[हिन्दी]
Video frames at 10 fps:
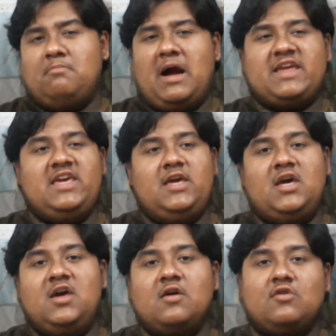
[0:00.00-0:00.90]
बाकी
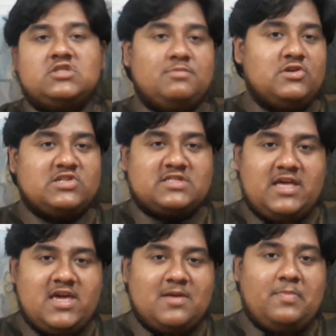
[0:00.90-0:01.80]
कुछ भी हो
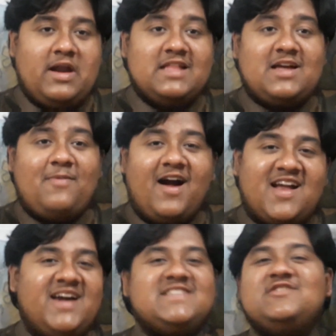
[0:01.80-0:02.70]
सकता है एक बड़ा
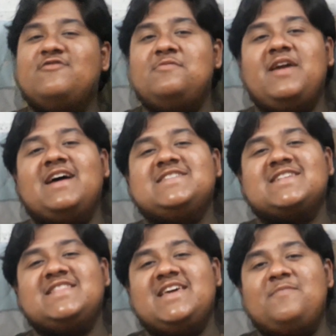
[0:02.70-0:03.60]
धमाका एस भी आ
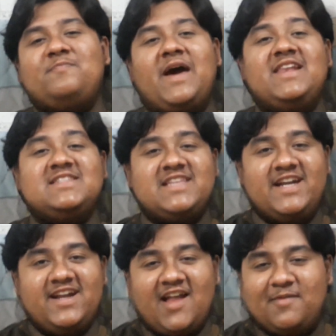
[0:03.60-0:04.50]
सकती है
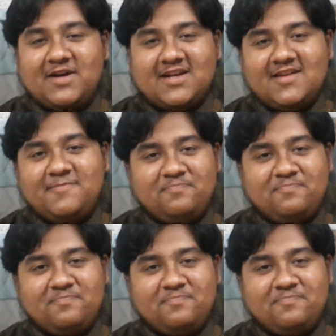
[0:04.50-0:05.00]
पैलीसेड नामक